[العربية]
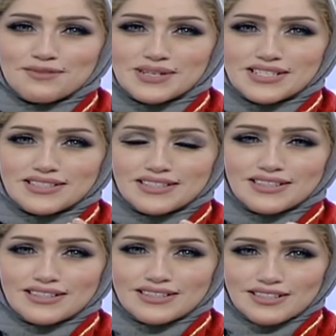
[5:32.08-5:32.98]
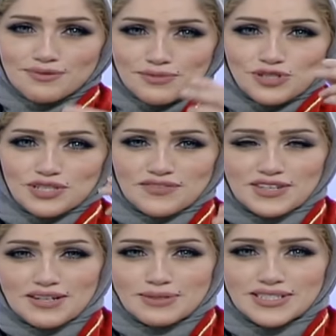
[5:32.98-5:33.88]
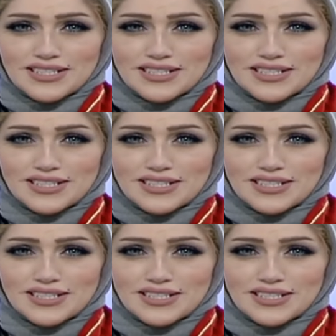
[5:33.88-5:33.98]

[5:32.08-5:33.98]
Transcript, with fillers: بس آه، امي شريفه رحمه